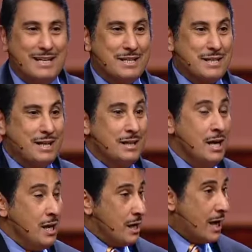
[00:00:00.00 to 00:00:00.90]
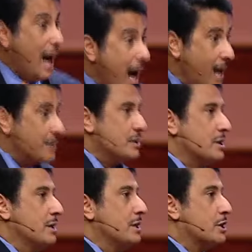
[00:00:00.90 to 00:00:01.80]
بيقول
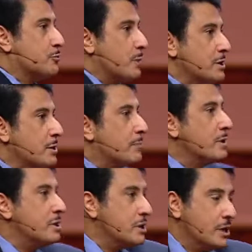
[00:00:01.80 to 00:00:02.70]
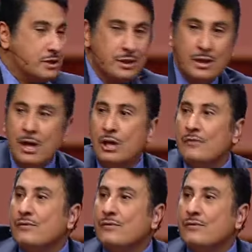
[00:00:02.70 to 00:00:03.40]
الله هيعلن عن تقديره